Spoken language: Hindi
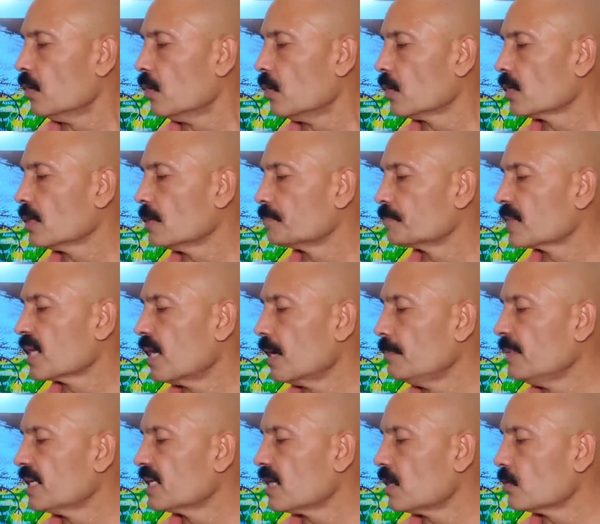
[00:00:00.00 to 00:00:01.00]
और
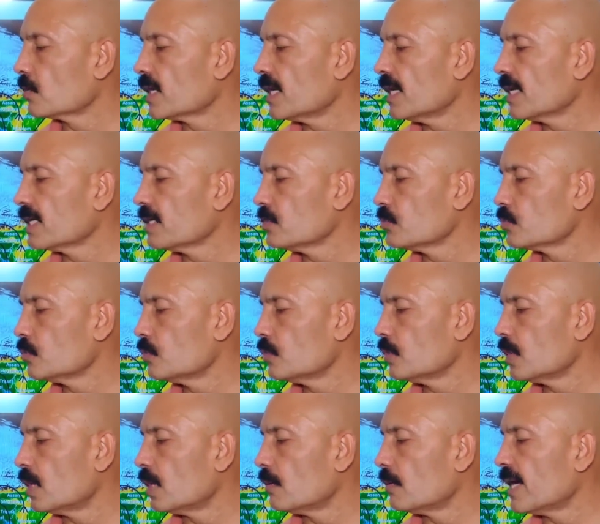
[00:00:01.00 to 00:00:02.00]
अभी क्या हो रहा है कि जो
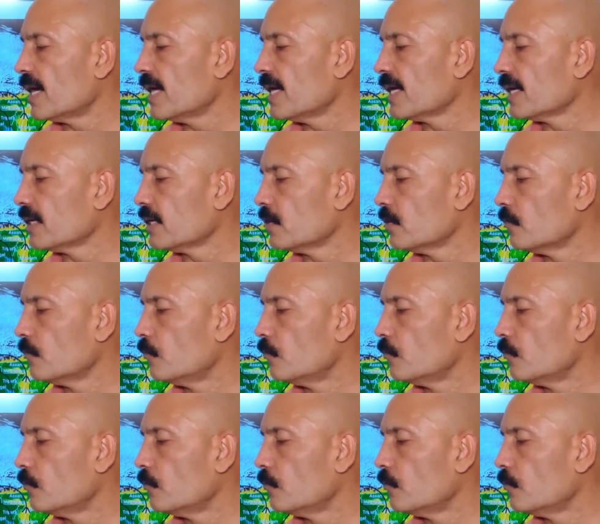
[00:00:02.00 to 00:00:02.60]
हवाएं हैं